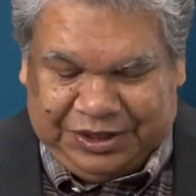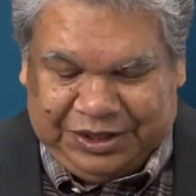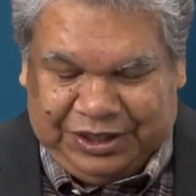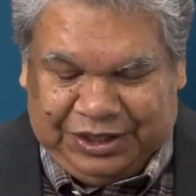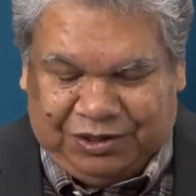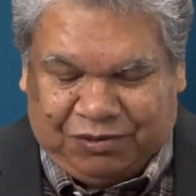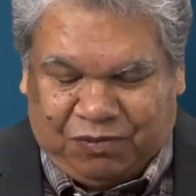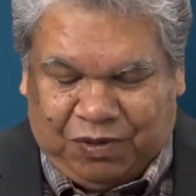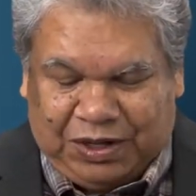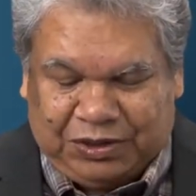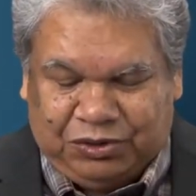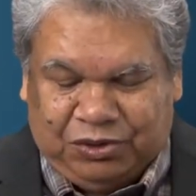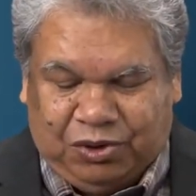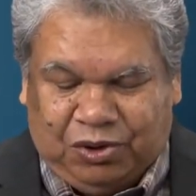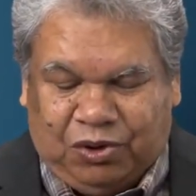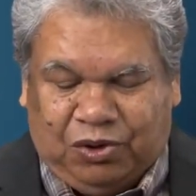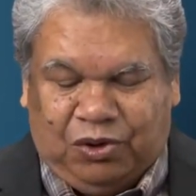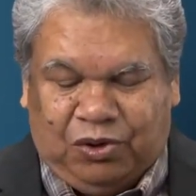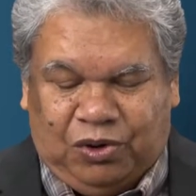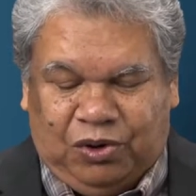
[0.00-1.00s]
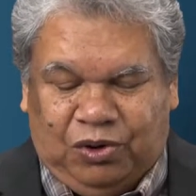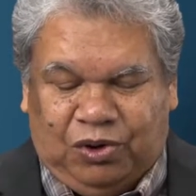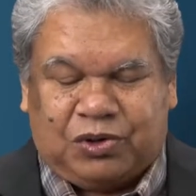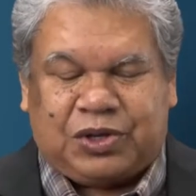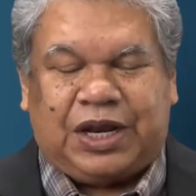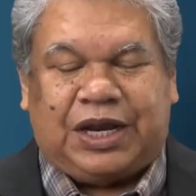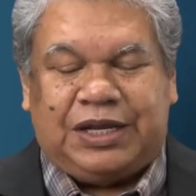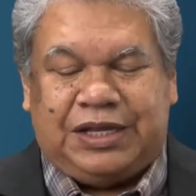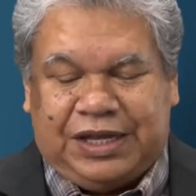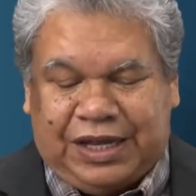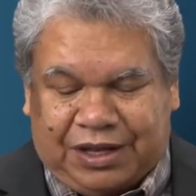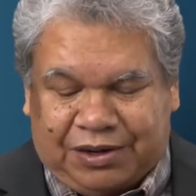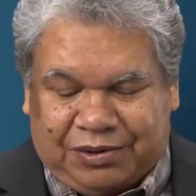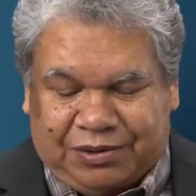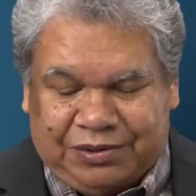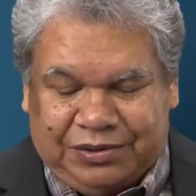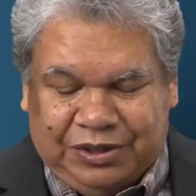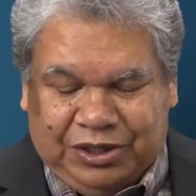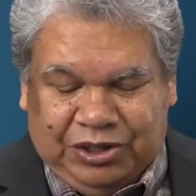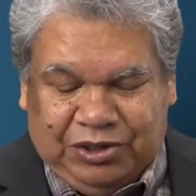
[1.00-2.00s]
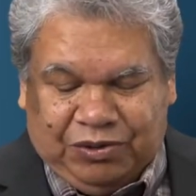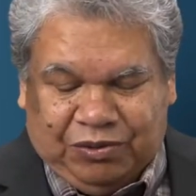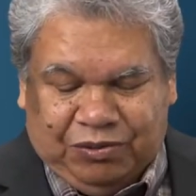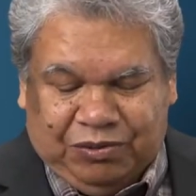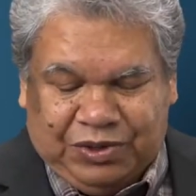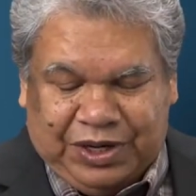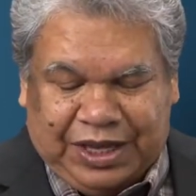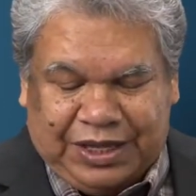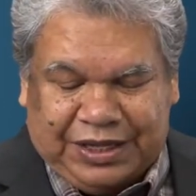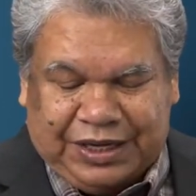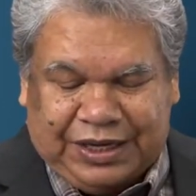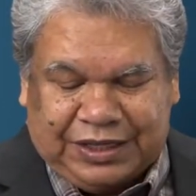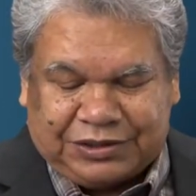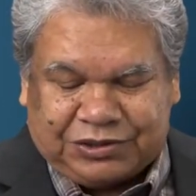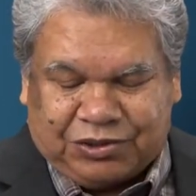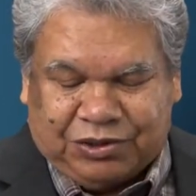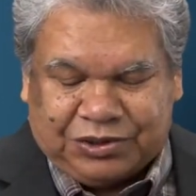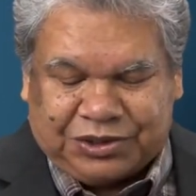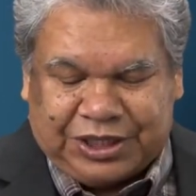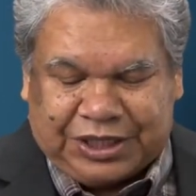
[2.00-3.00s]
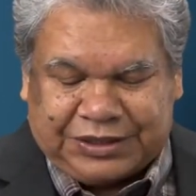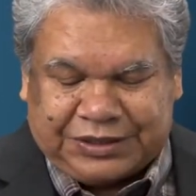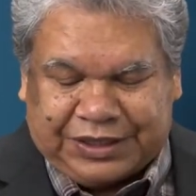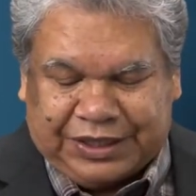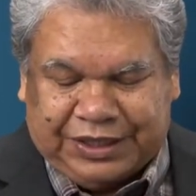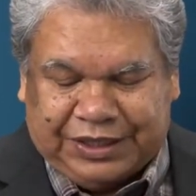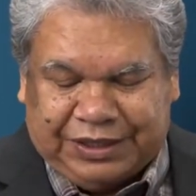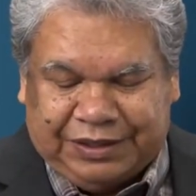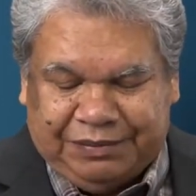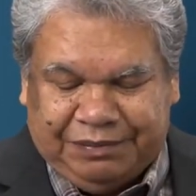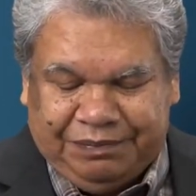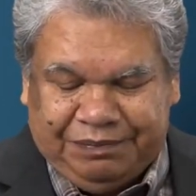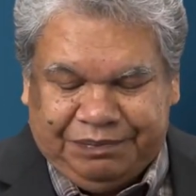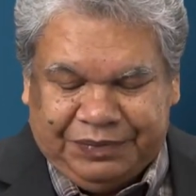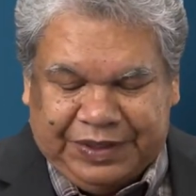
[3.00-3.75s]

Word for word: Y cuando lo creyeron, una de las cosas que,